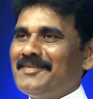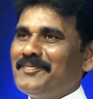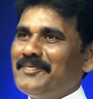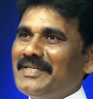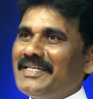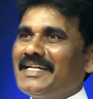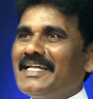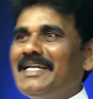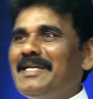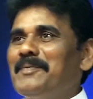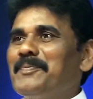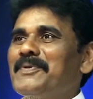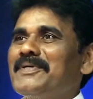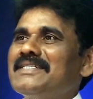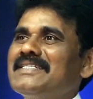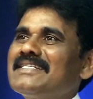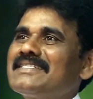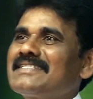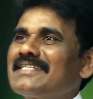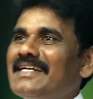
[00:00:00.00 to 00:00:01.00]
మీరు వెళ్ళి
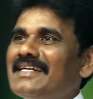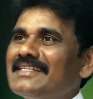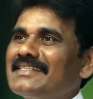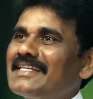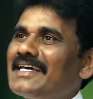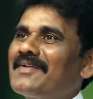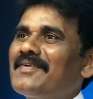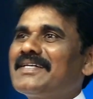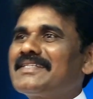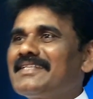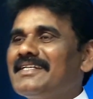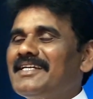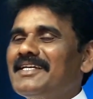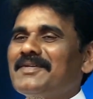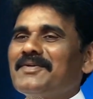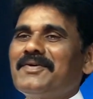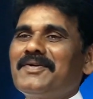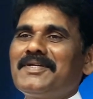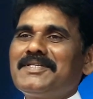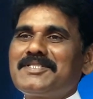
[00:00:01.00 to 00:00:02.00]
పూజించండి తర్వాత
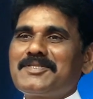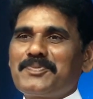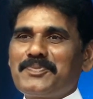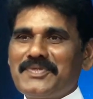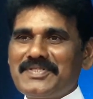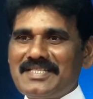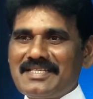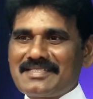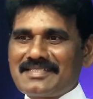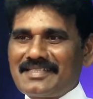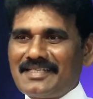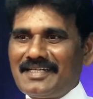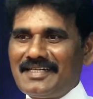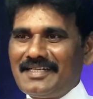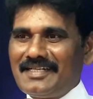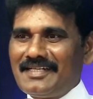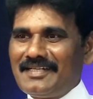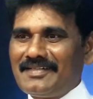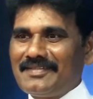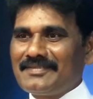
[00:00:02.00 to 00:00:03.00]
నేను కూడా వచ్చి పూజిస్తాను
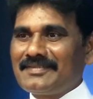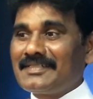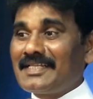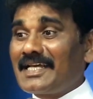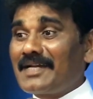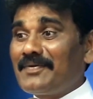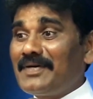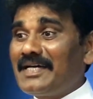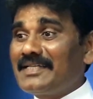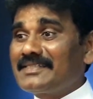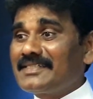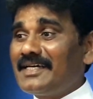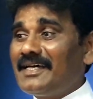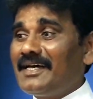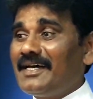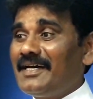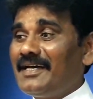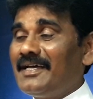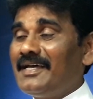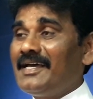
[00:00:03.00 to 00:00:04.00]
అన్నాడు తర్వాత
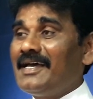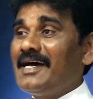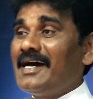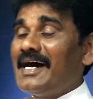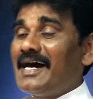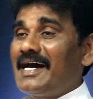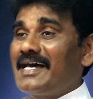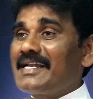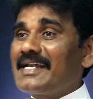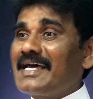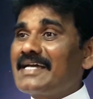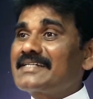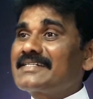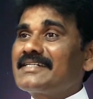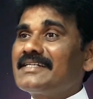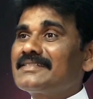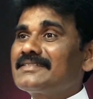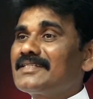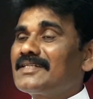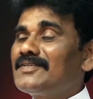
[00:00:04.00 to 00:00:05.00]
ఆ
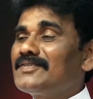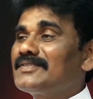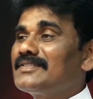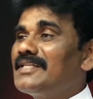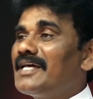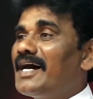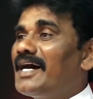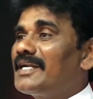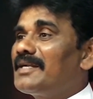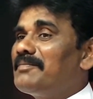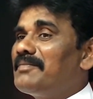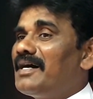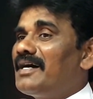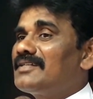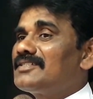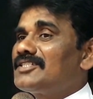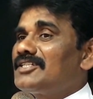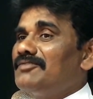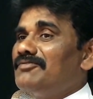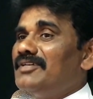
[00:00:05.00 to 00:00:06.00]
నక్షత్రం దారి
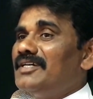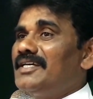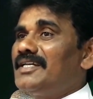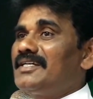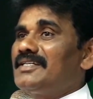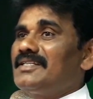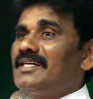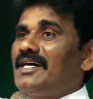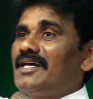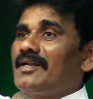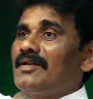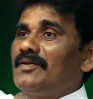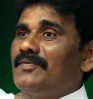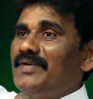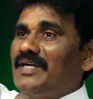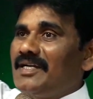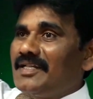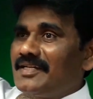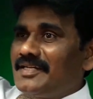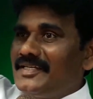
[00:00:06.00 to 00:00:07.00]
మార్చి వేరే దారిలో
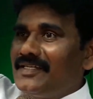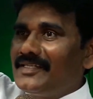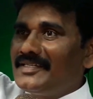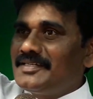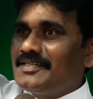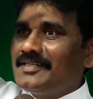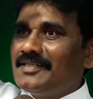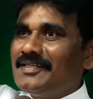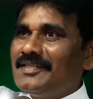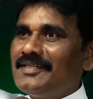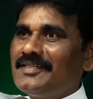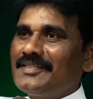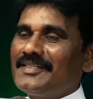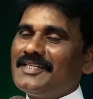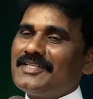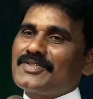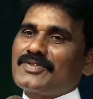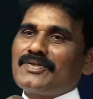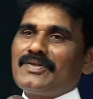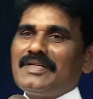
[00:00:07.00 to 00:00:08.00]
వెళ్ళని
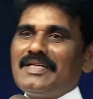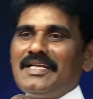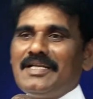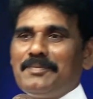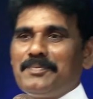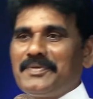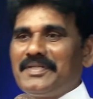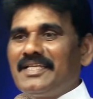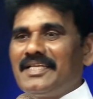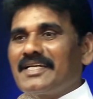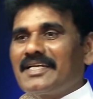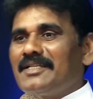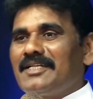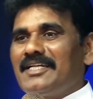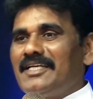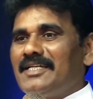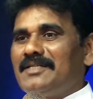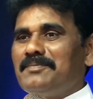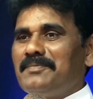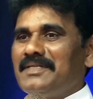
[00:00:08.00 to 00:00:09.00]
తీసుకొని వెళ్ళిపోయింది ఇక్కడ
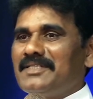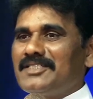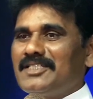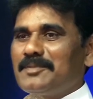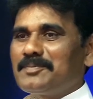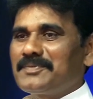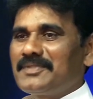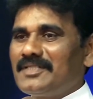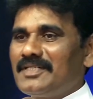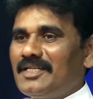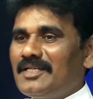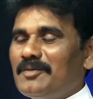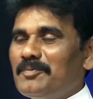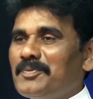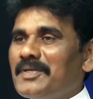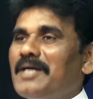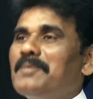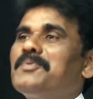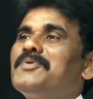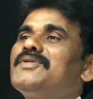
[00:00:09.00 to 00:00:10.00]
నేను మీకు చెప్తున్నాను
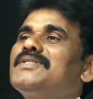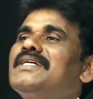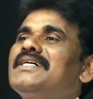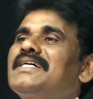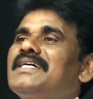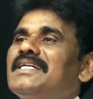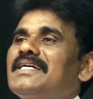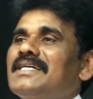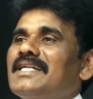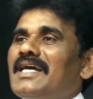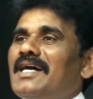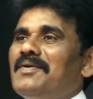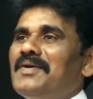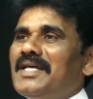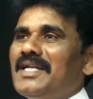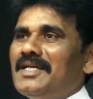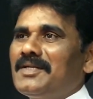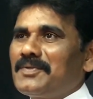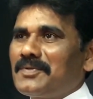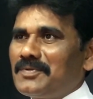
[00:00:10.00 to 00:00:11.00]
ప్రభు దగ్గరికి
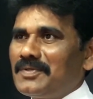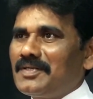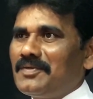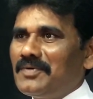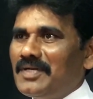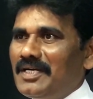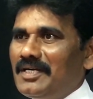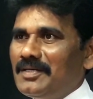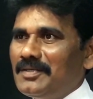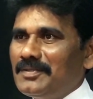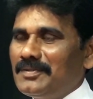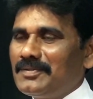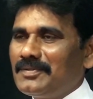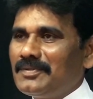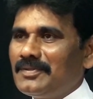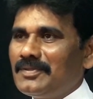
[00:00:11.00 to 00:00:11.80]
రావాలనుకున్న వాళ్ళు